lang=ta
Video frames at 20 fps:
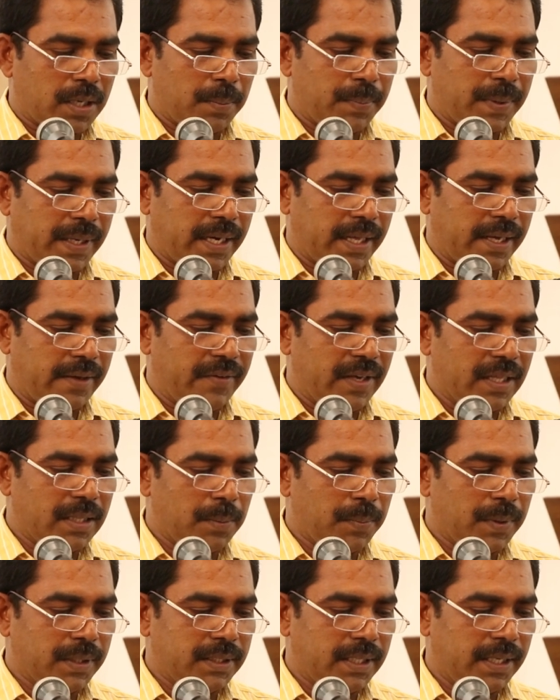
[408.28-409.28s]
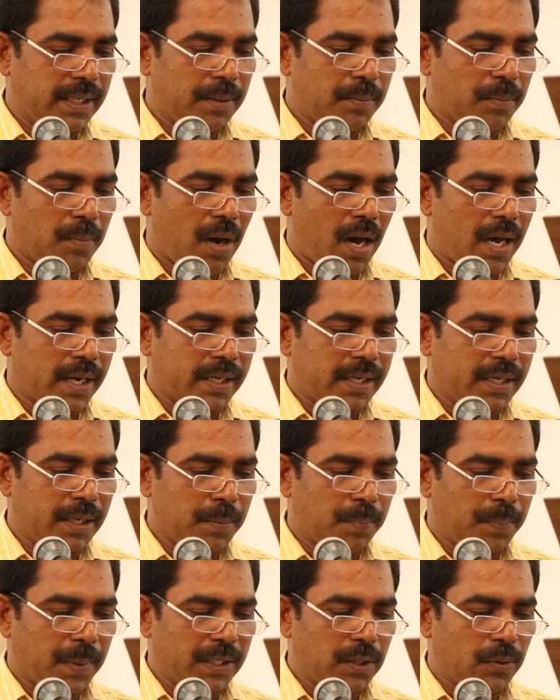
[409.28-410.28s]
கொடுக்கப்பட்ட வேத பகுதி
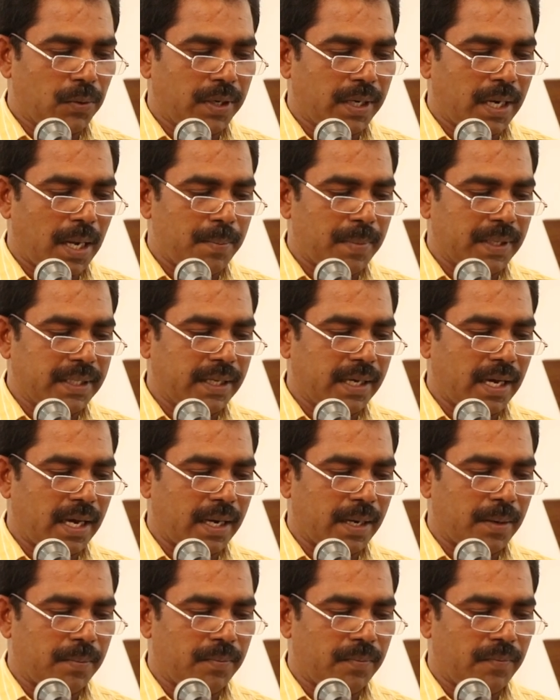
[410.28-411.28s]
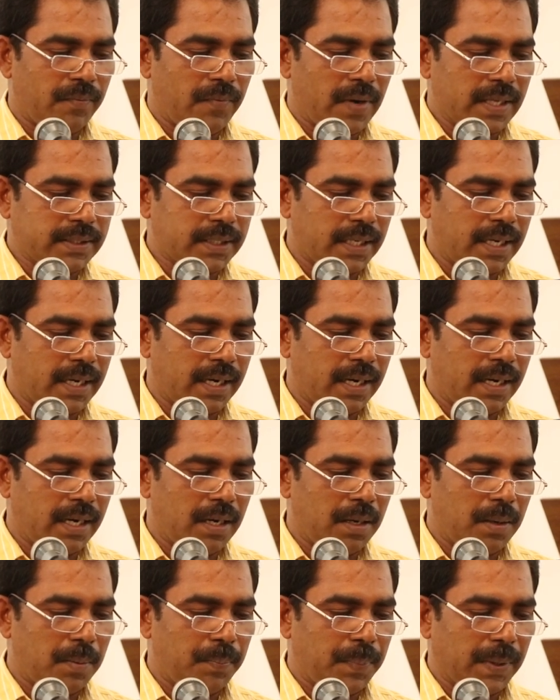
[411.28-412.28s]
மார்க்கு பதினொன்றாம் அதிகாரம்
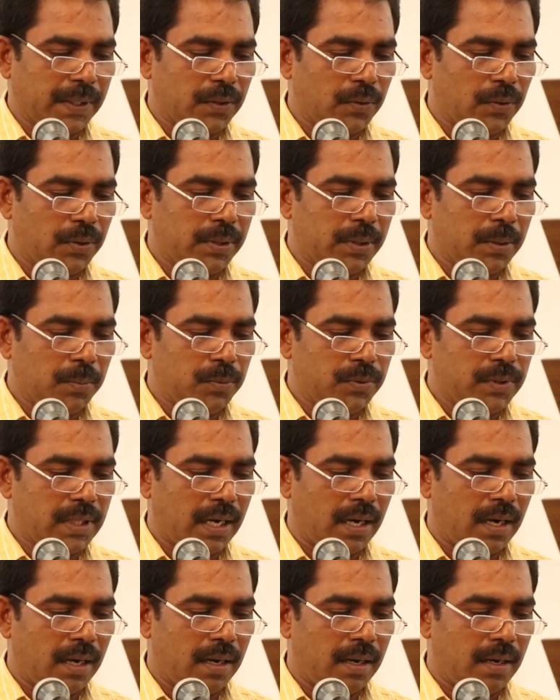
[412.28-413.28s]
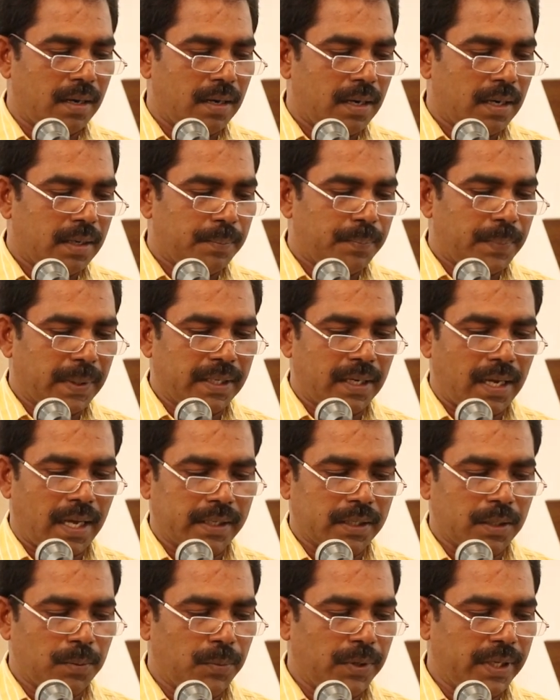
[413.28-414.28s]
வசனங்கள் பதினொன்று முதல்
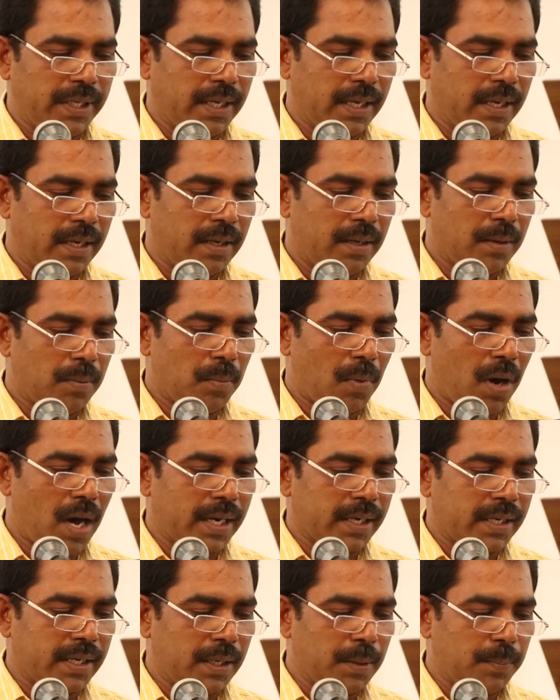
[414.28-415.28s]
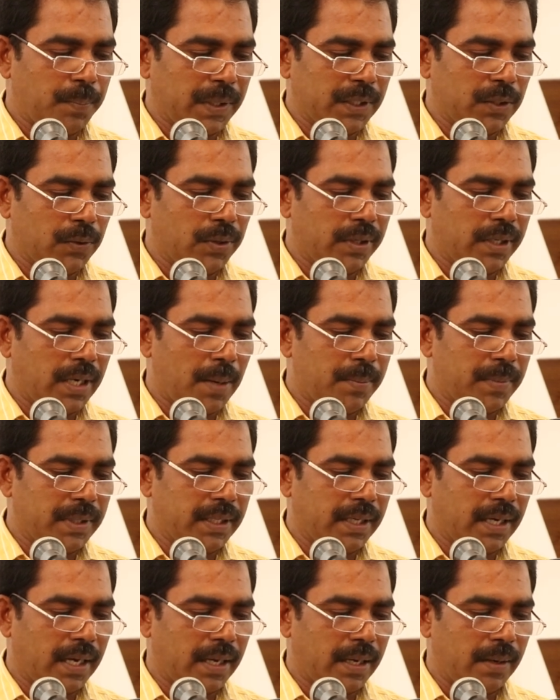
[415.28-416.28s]
பதினான்கு முடிய மார்க்கு பதினொன்றாம்
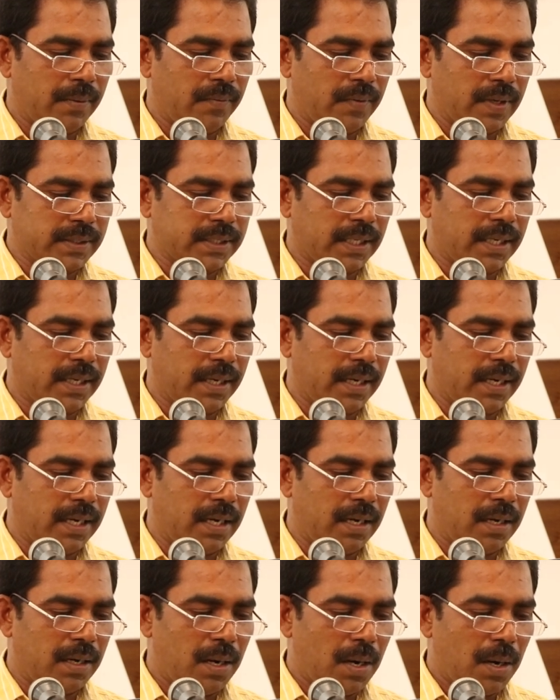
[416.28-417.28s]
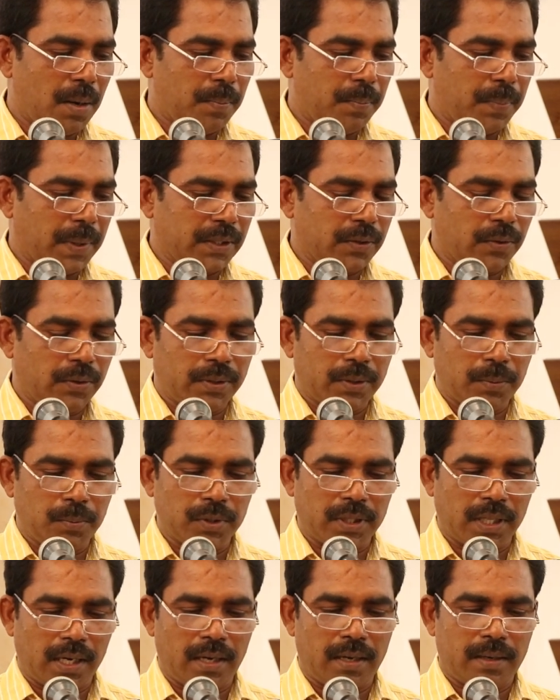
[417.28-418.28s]
அதிகாரம் வசனங்கள் பதினொன்று
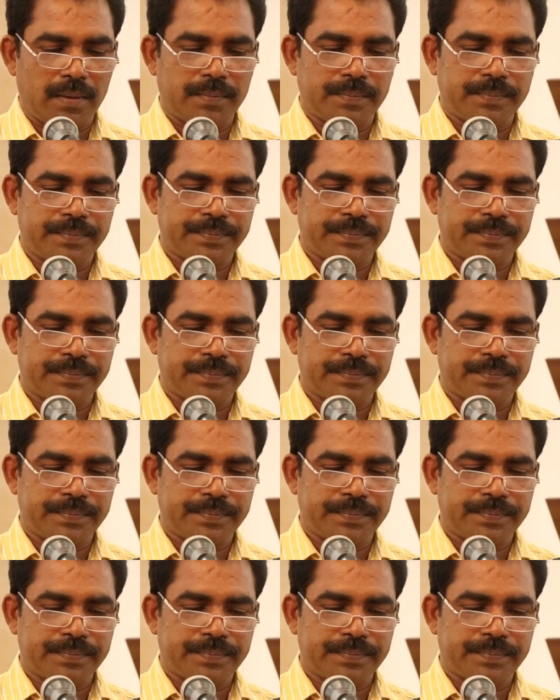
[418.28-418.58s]
முதல்